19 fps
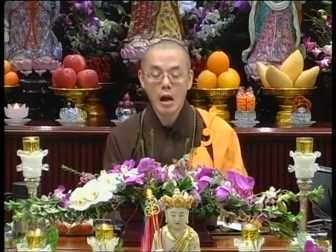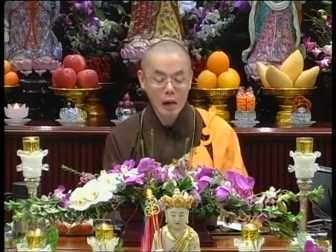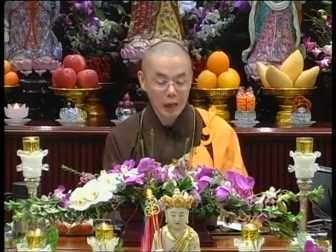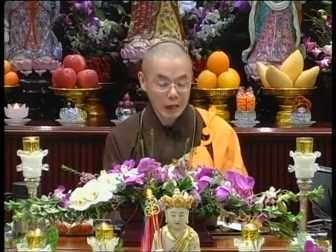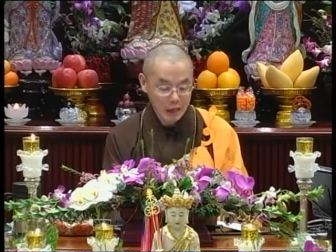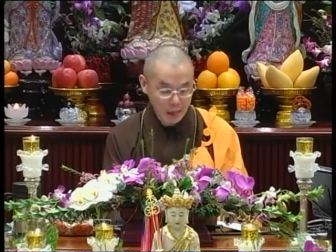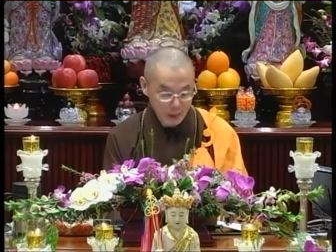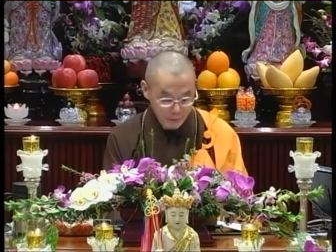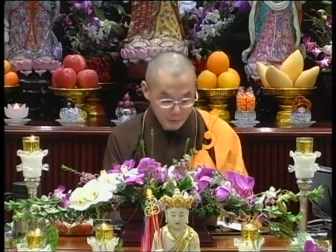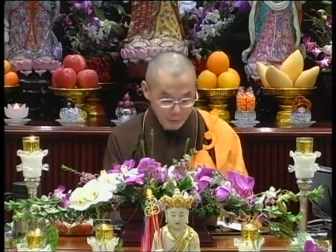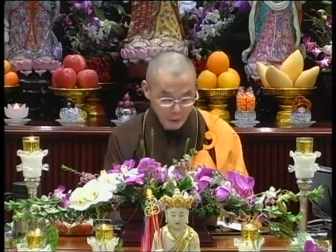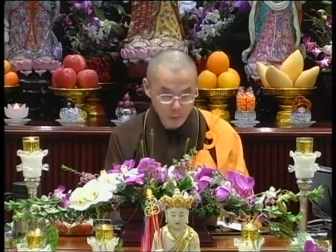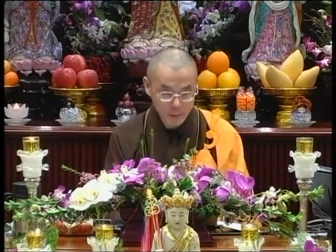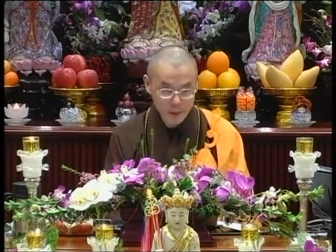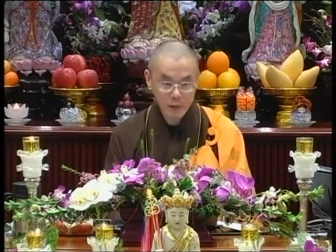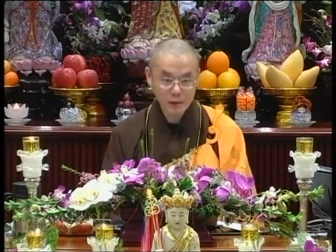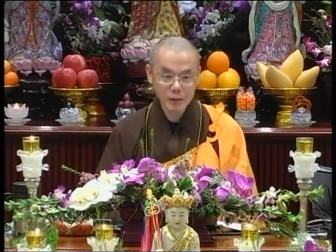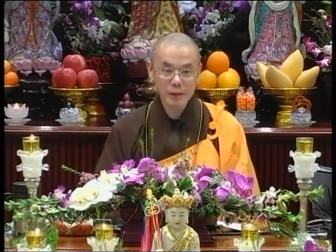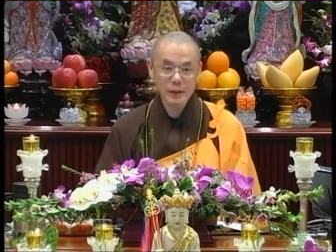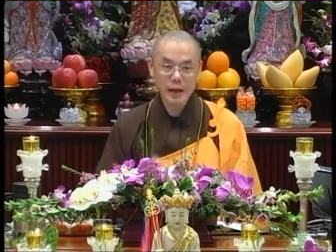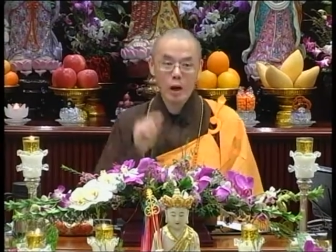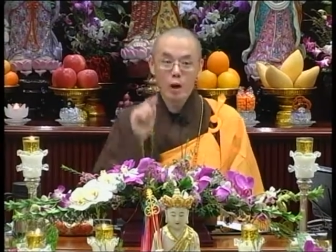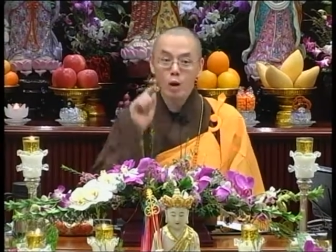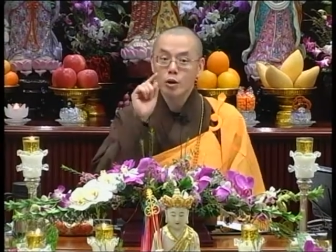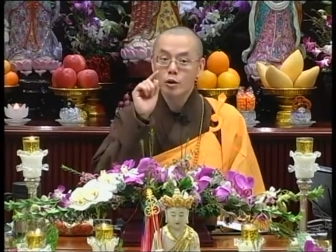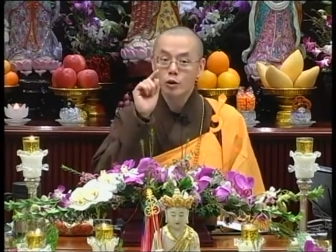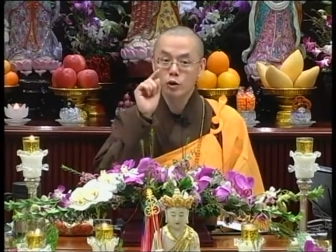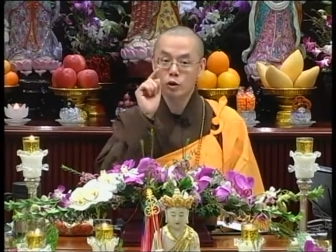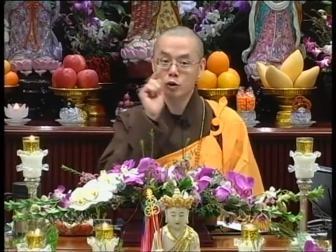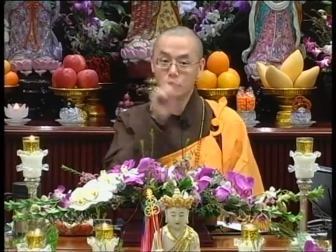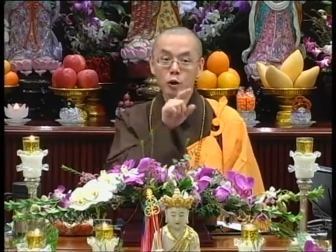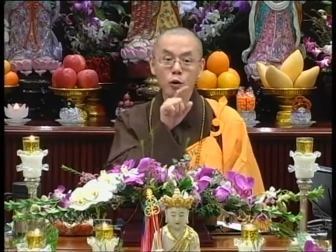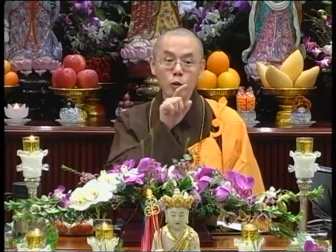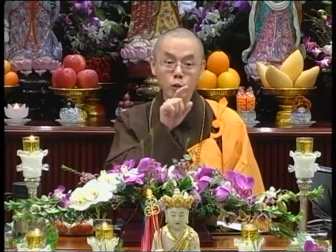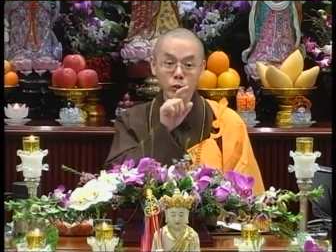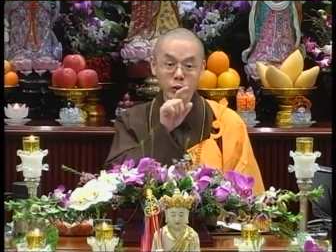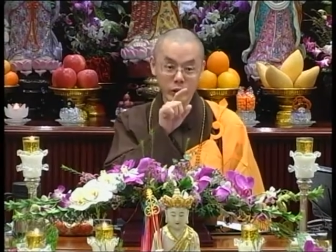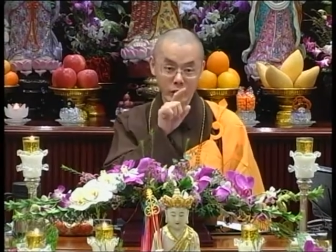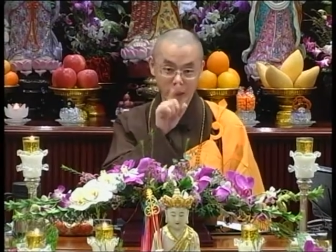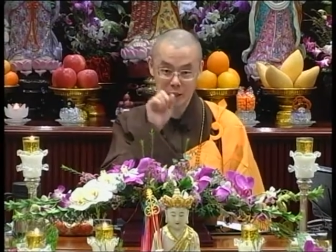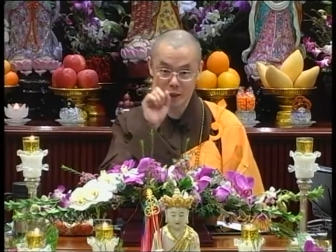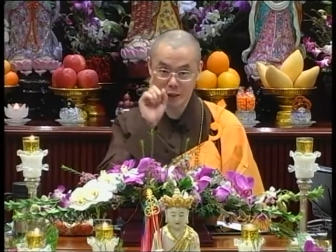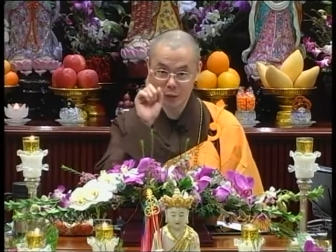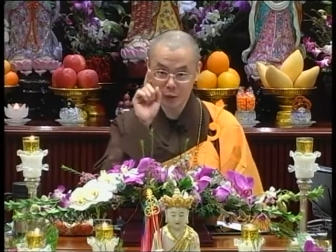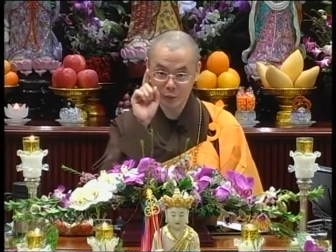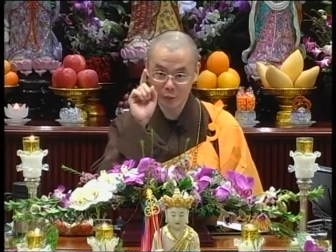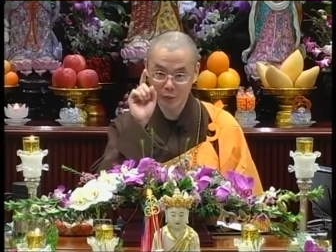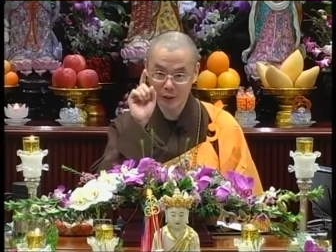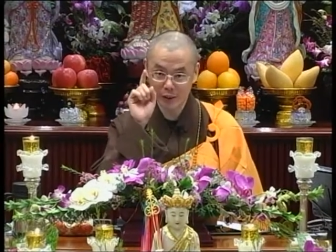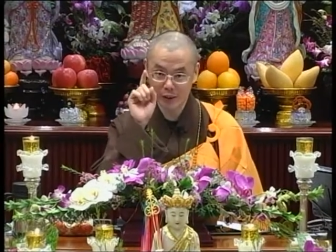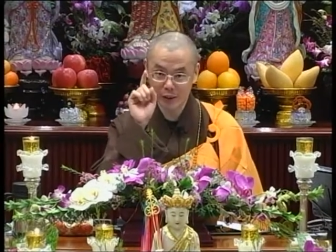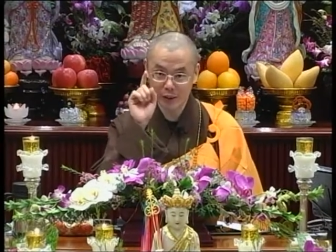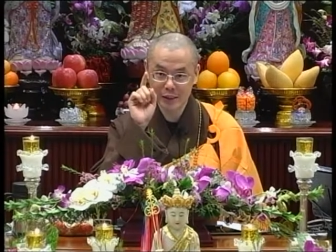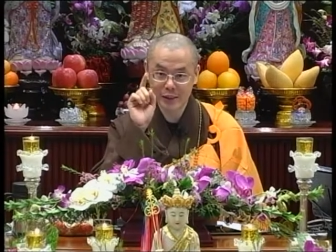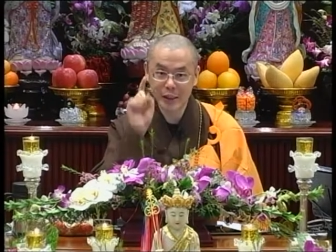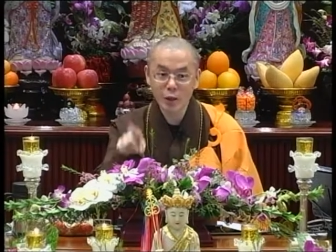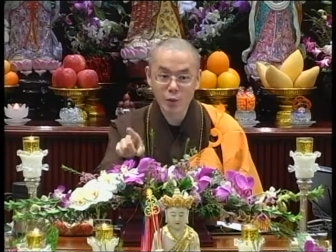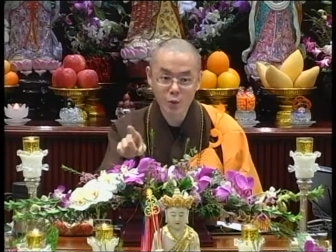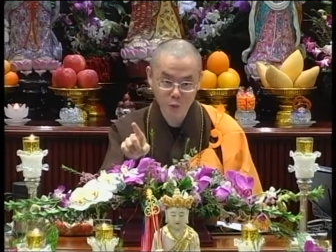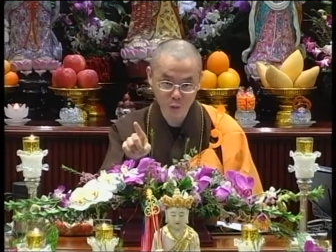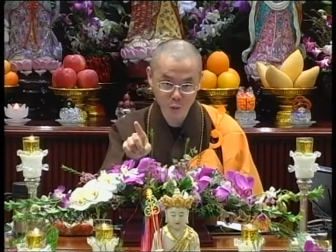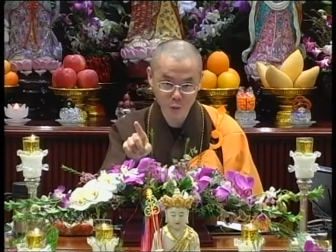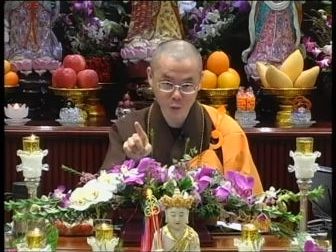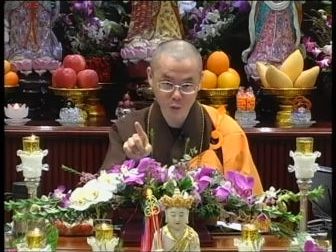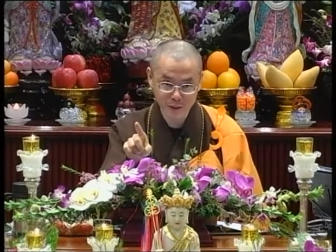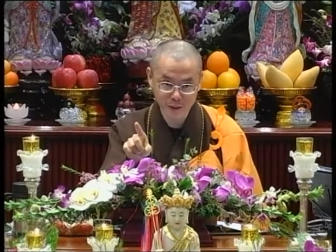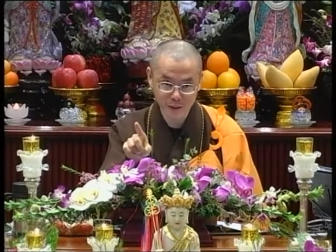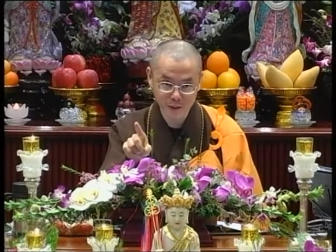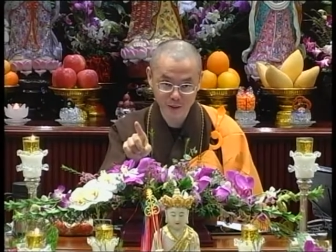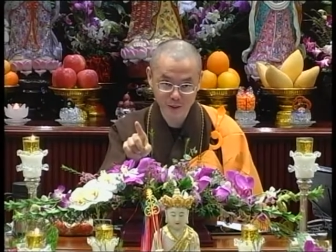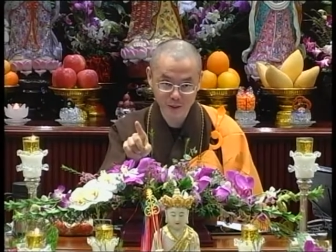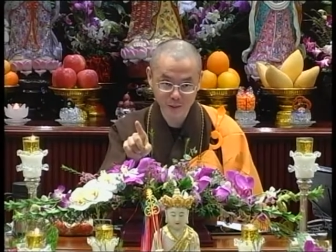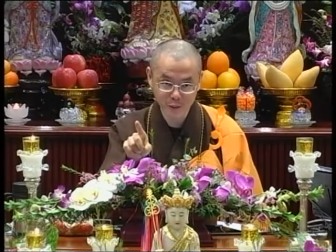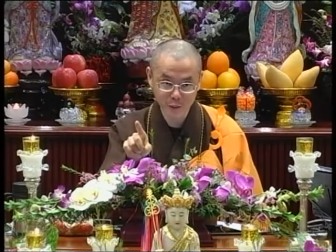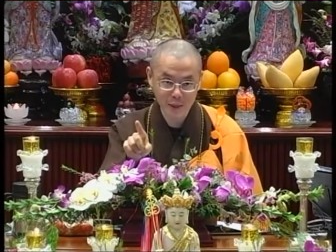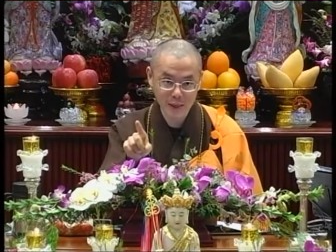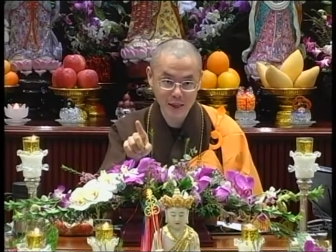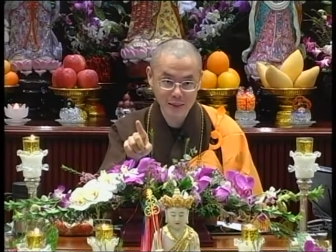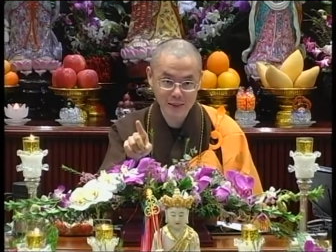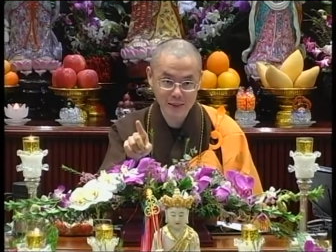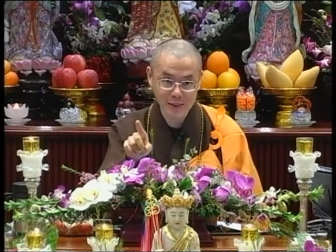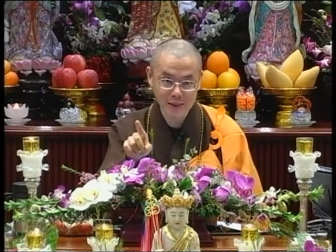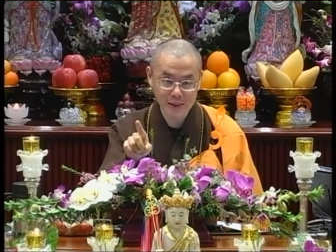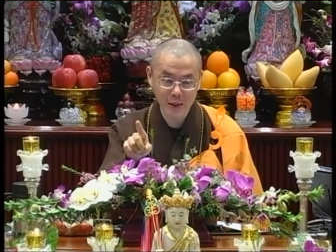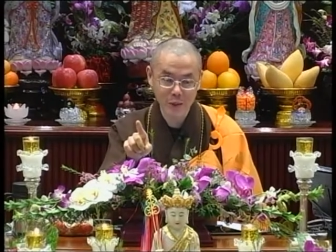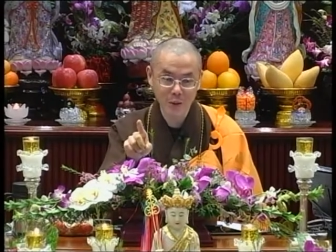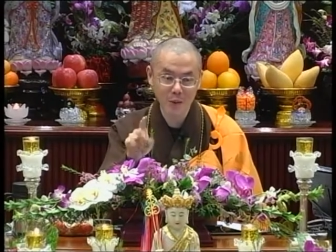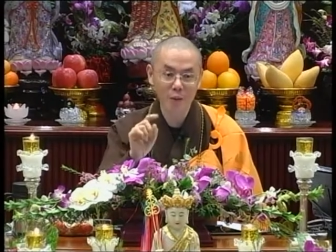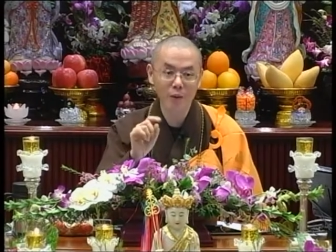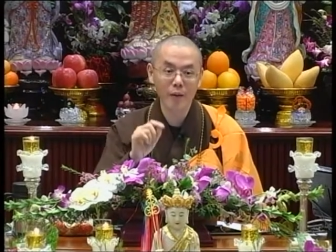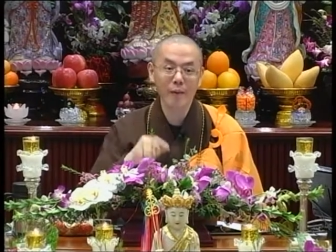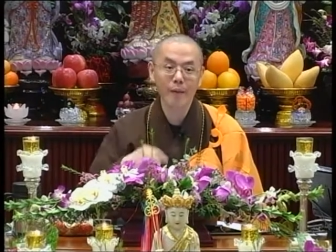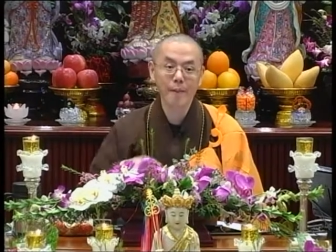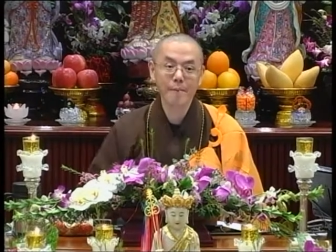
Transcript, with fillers: 来佛门是要修持与正悟的。我刚刚在讲过，